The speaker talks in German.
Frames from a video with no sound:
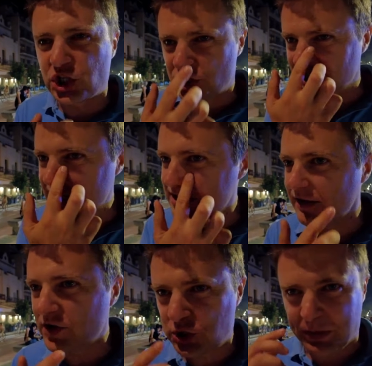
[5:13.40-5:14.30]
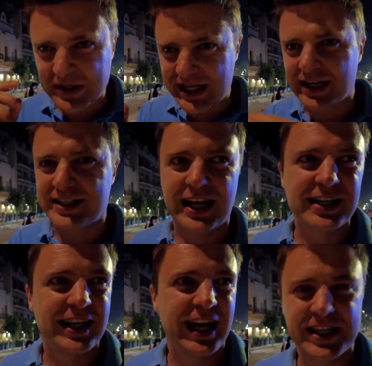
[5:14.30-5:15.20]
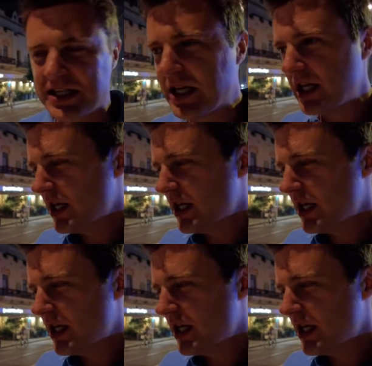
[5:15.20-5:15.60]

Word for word: uns steht. Die haben wir spontan kennengelernt